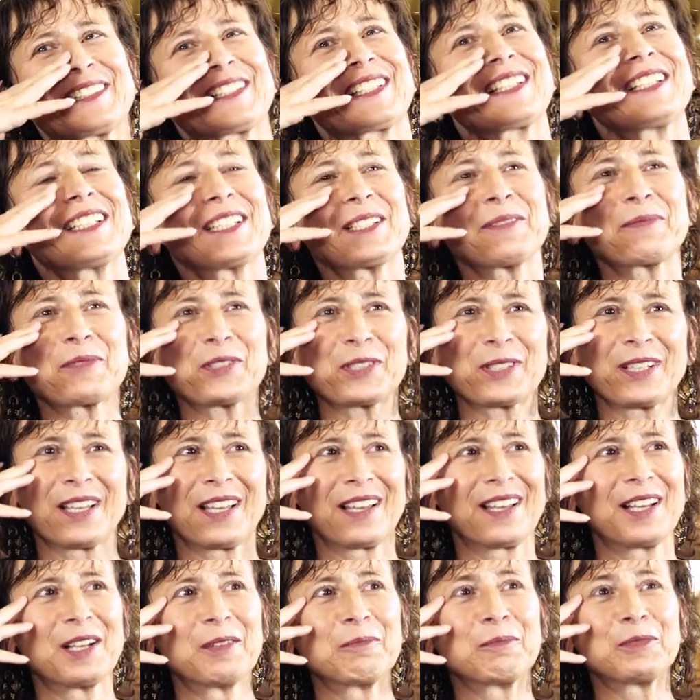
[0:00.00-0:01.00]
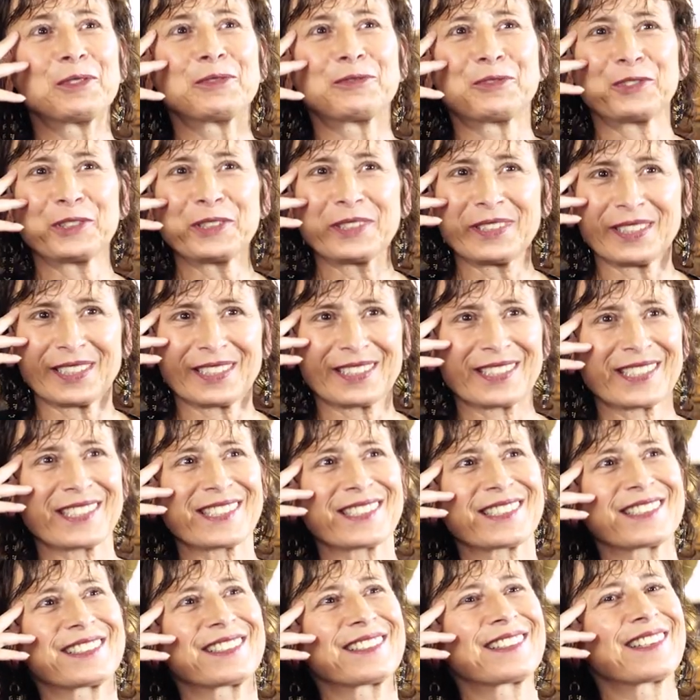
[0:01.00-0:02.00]
Klebsch bewundert,
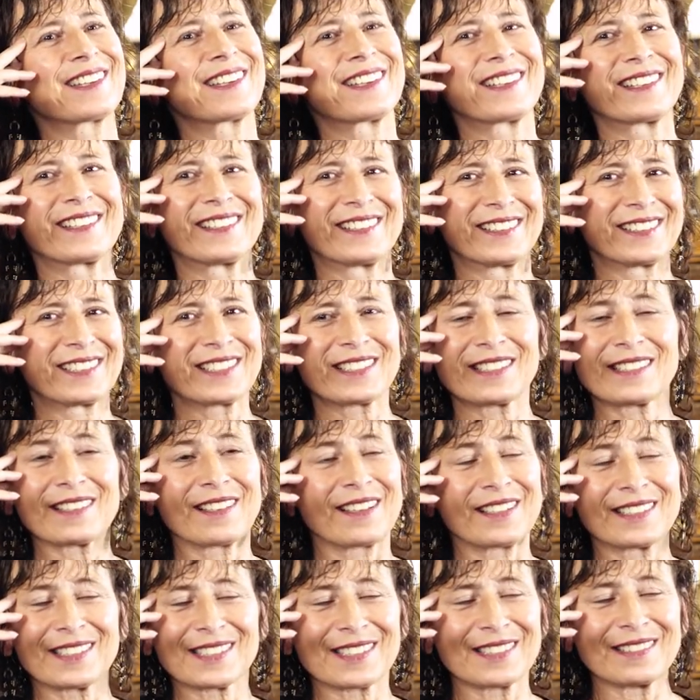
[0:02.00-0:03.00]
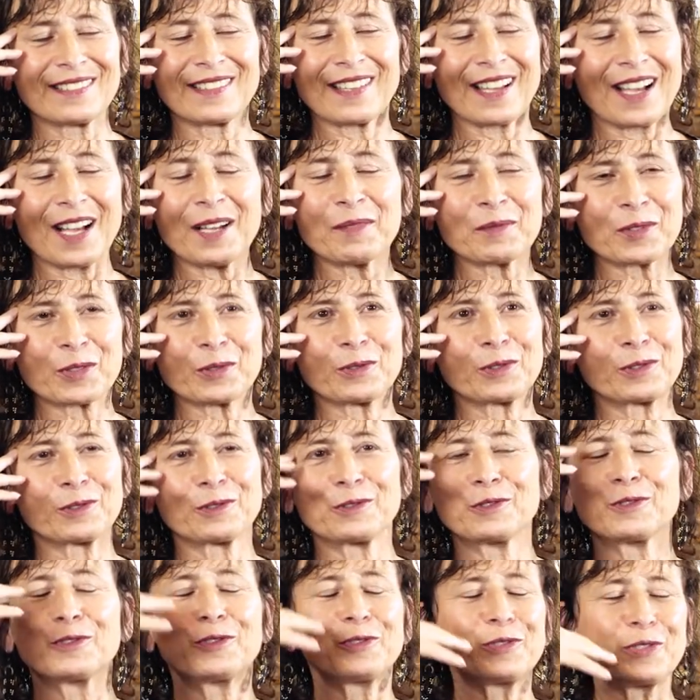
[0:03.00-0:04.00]
dass er diese ganzen Namen
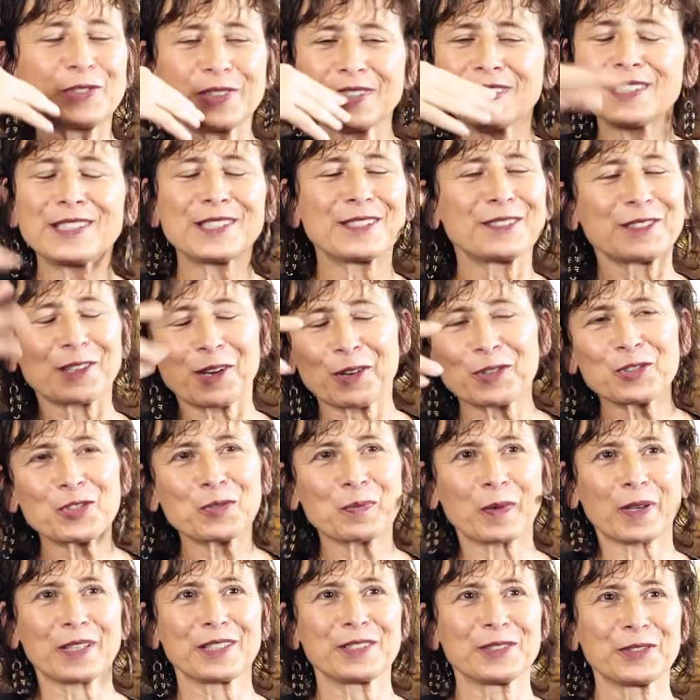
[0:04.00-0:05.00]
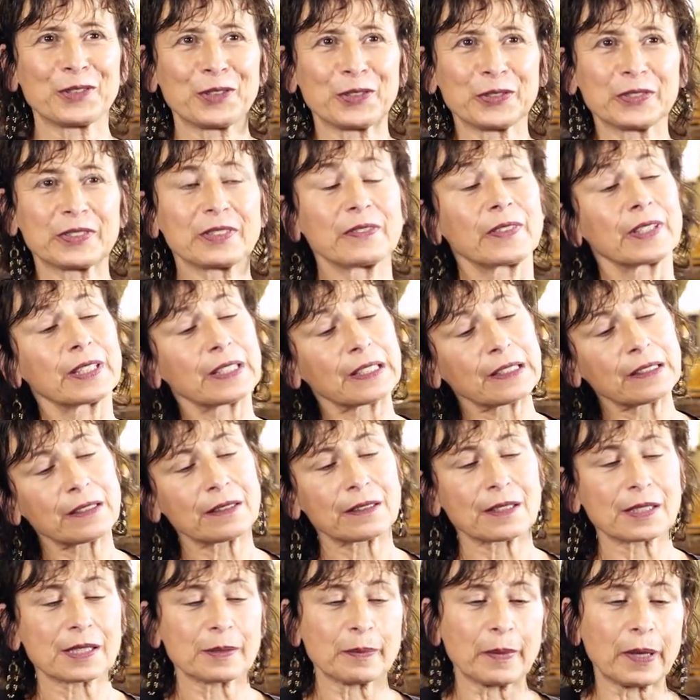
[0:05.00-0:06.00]
so fließend aussprechen konnte, wenn
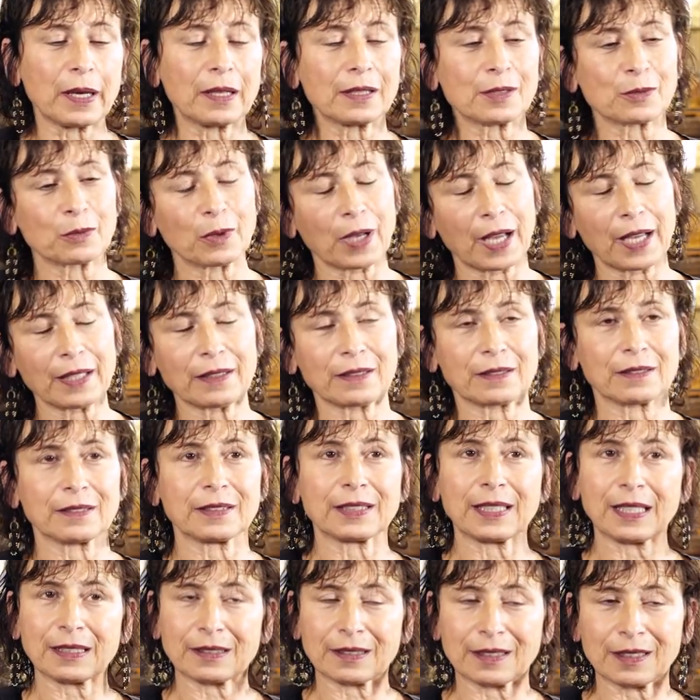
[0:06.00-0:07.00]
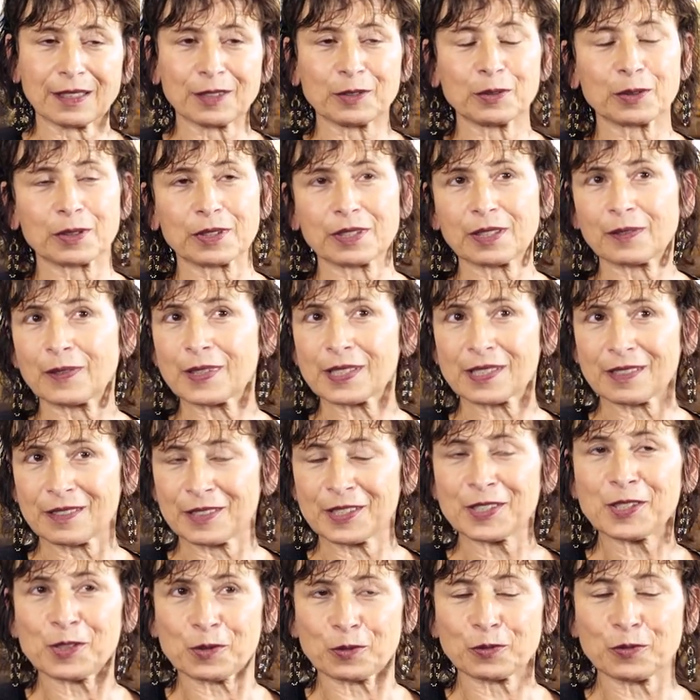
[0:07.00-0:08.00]
ich das mal so hatte. Ich hatte ja glücklicherweise
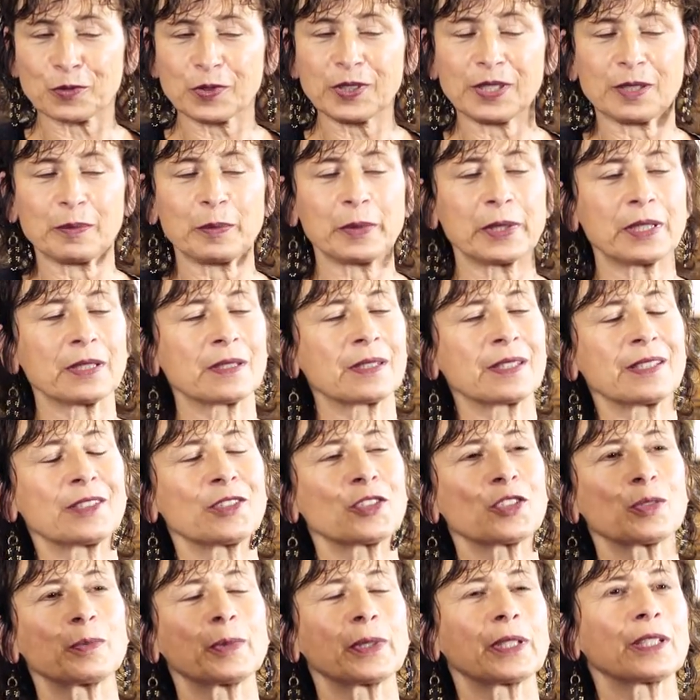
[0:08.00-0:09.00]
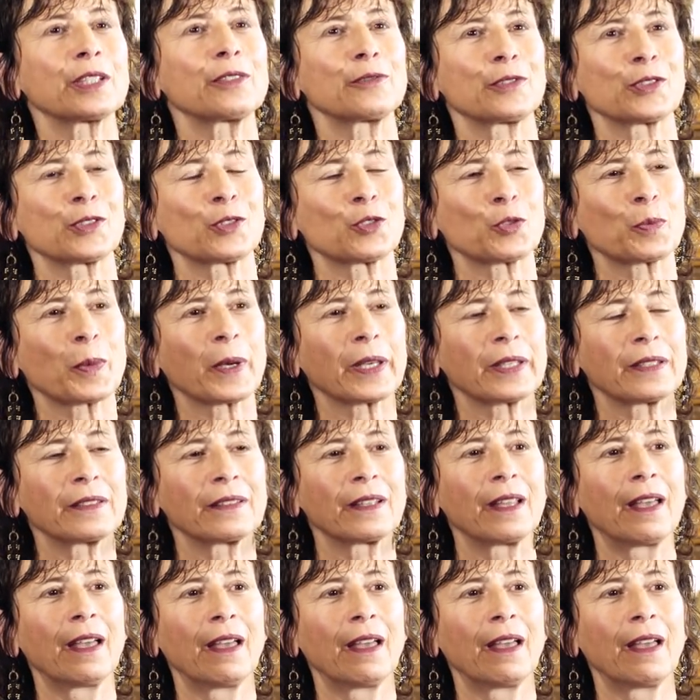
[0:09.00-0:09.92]
nicht so viele medizinische Begriffe zu sprechen,